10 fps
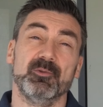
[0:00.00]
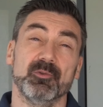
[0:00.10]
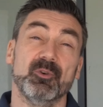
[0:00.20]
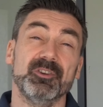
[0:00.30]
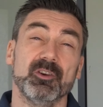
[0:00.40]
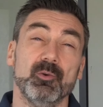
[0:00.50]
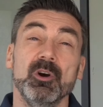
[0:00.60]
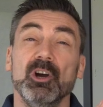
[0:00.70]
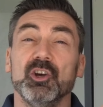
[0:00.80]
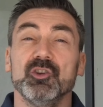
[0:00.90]
que votre ego
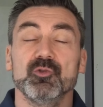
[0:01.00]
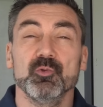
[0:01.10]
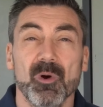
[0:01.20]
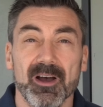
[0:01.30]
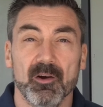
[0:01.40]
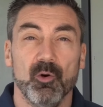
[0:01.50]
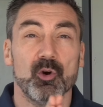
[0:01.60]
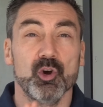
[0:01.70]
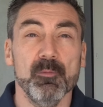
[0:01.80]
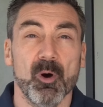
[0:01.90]
soit aux
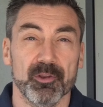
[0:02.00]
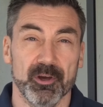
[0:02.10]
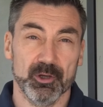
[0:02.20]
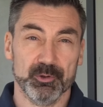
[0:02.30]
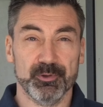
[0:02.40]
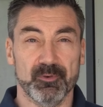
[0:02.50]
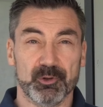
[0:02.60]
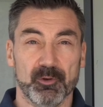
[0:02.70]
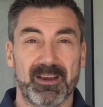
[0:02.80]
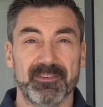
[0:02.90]
commandes de
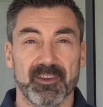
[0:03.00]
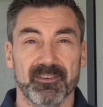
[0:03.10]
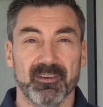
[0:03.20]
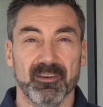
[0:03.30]
votre mindset.